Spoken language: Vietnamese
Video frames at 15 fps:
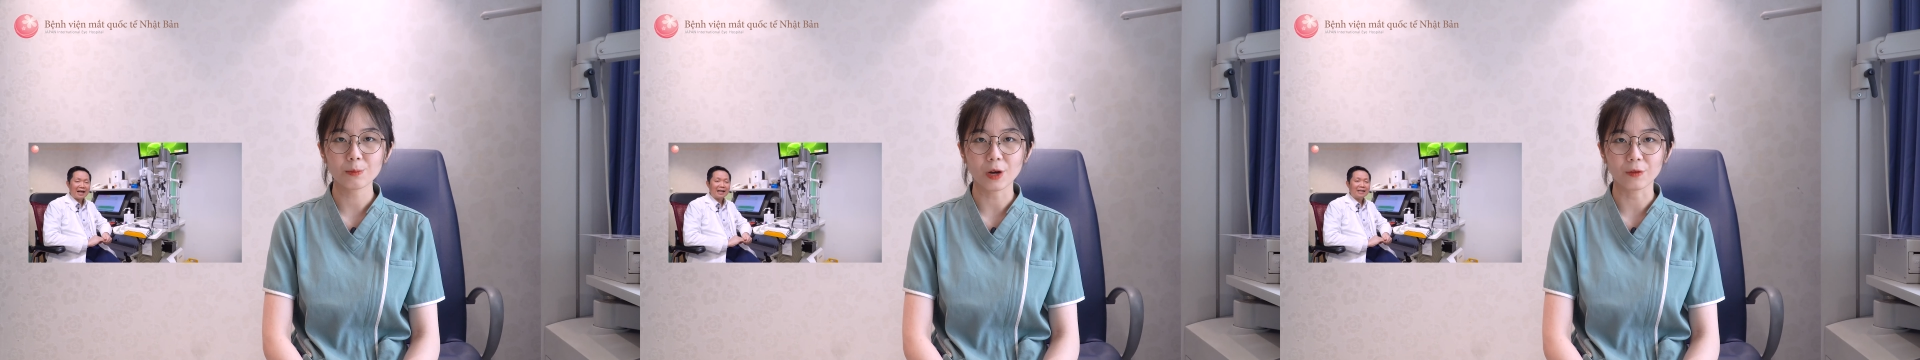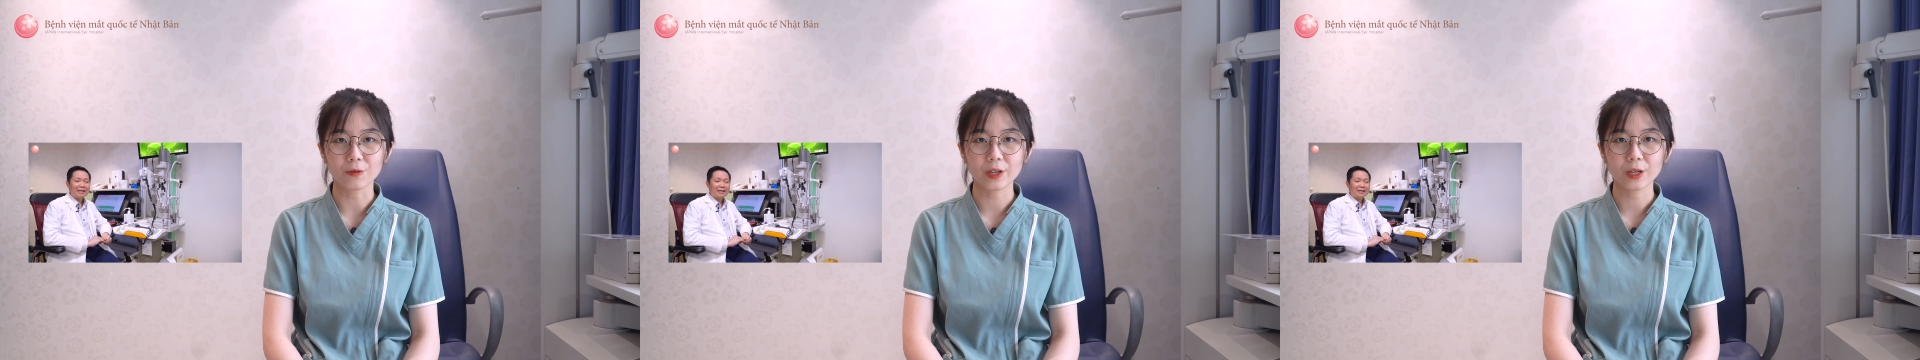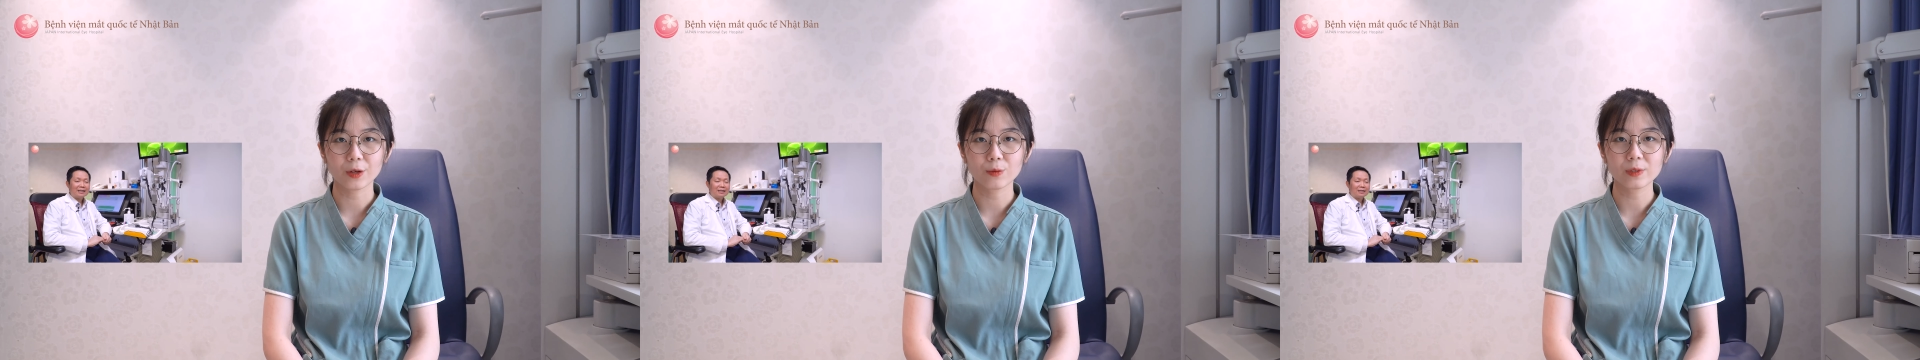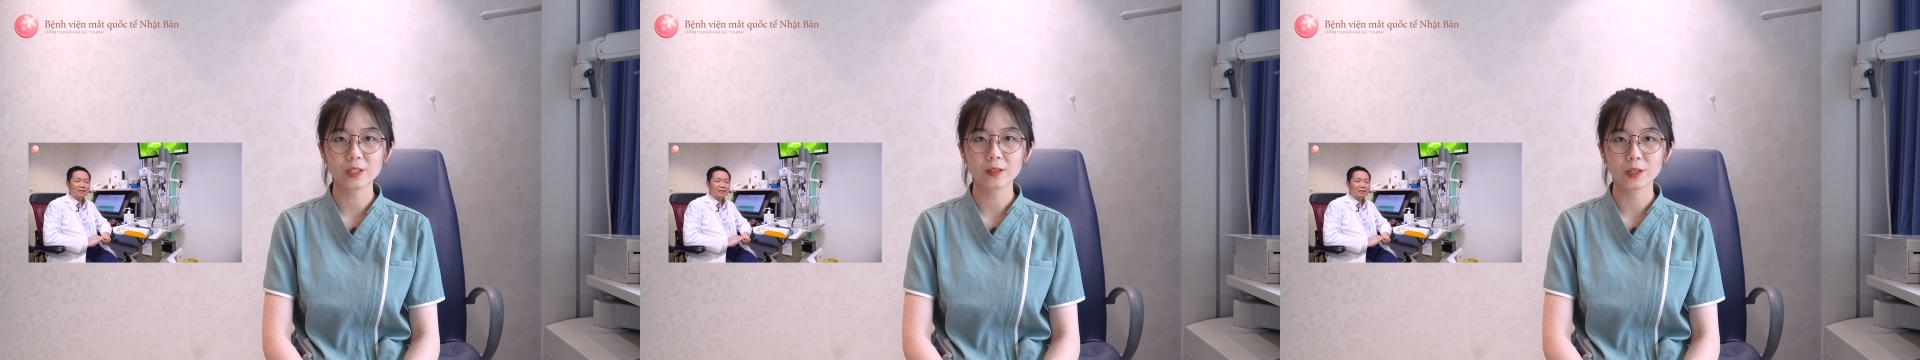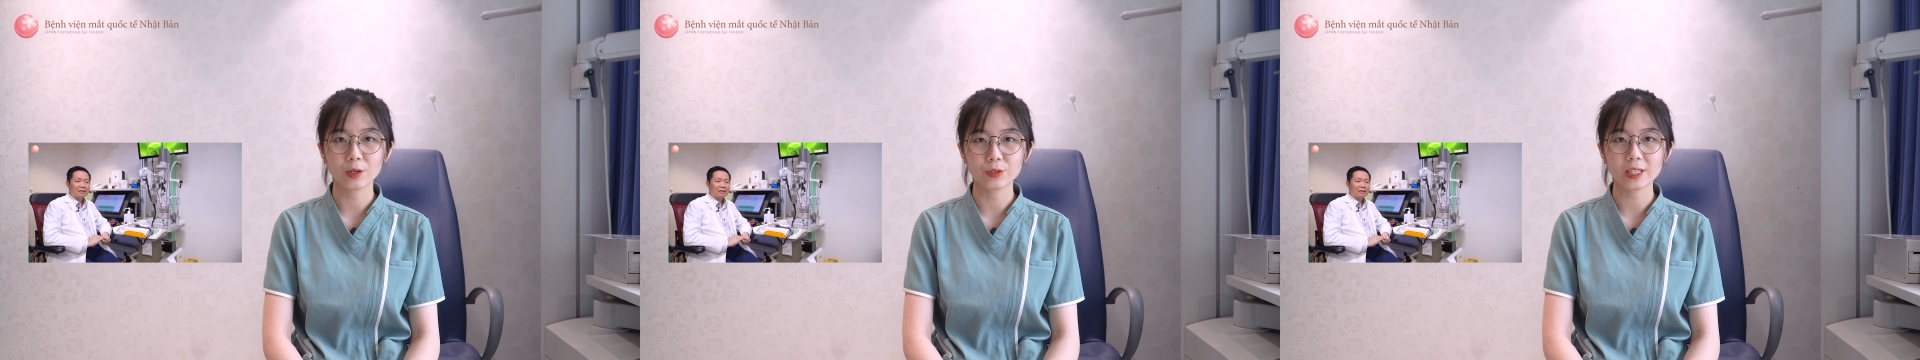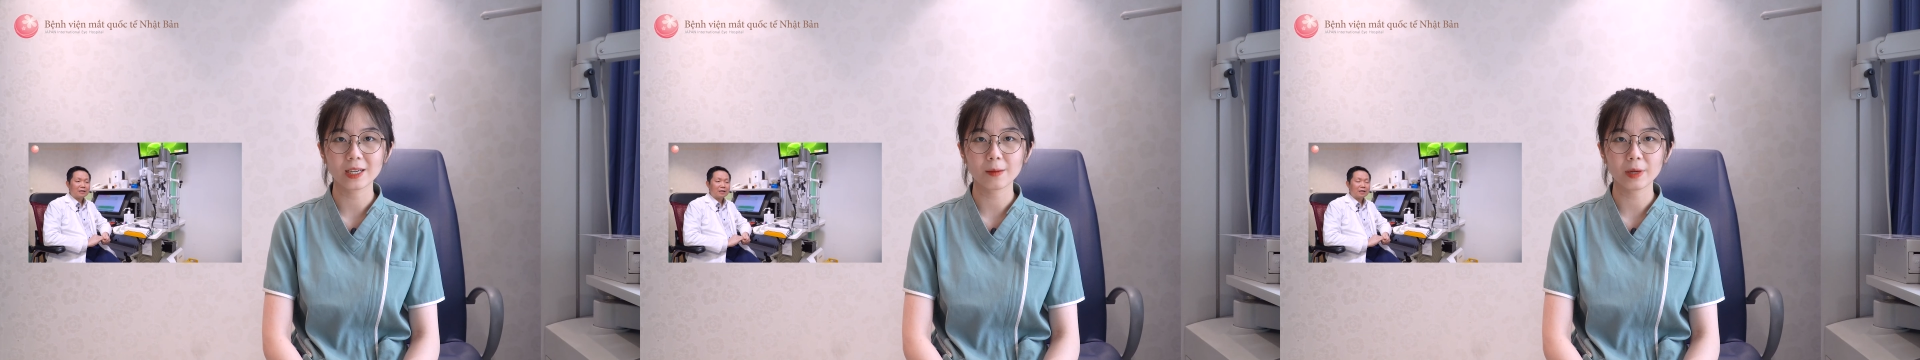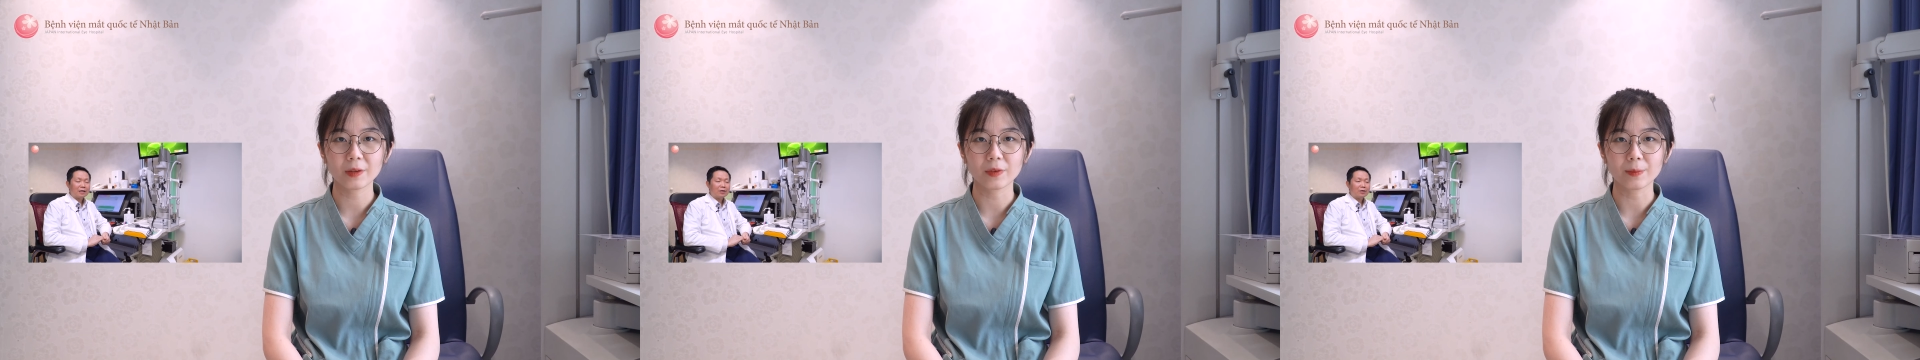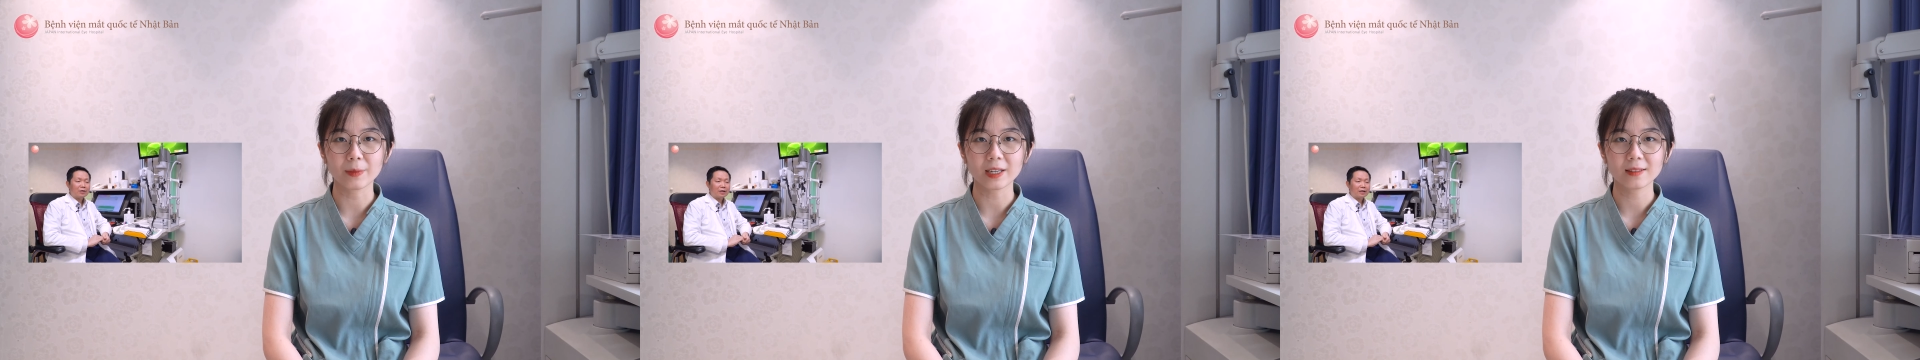bảo vệ cũng như điều trị các
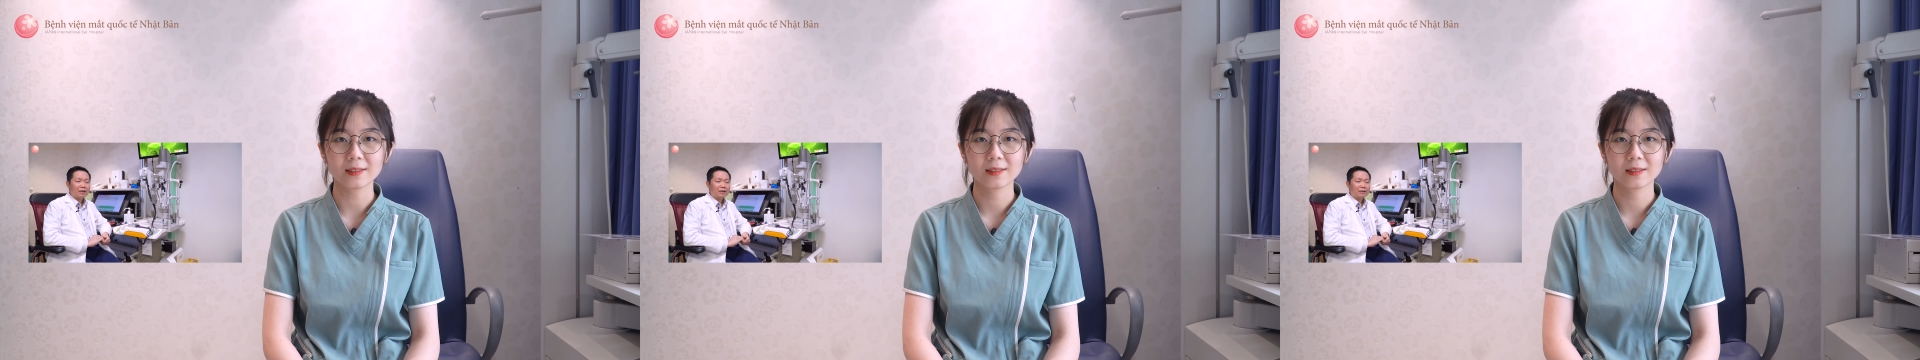bệnh về mắt.